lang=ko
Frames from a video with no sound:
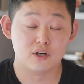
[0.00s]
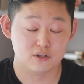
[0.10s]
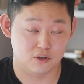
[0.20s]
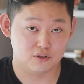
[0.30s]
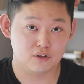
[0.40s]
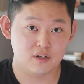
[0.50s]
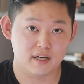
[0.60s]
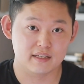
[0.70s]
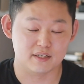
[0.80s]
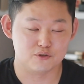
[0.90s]
여성
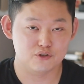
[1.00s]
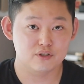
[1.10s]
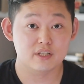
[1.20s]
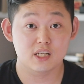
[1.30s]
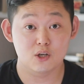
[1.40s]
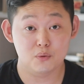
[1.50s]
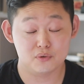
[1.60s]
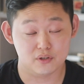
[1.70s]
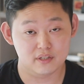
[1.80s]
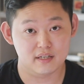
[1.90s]
라인 향수
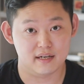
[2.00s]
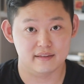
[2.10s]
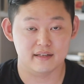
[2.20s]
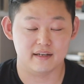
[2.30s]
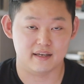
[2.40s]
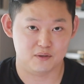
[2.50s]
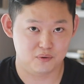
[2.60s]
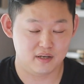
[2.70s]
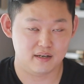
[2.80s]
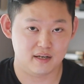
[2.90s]
7정을 간단하게
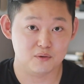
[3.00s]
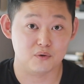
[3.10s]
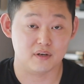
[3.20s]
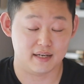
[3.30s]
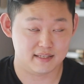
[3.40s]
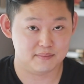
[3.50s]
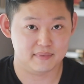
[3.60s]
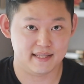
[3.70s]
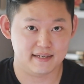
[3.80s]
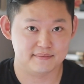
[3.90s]
소개를 하도록
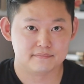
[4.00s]
하겠습니다.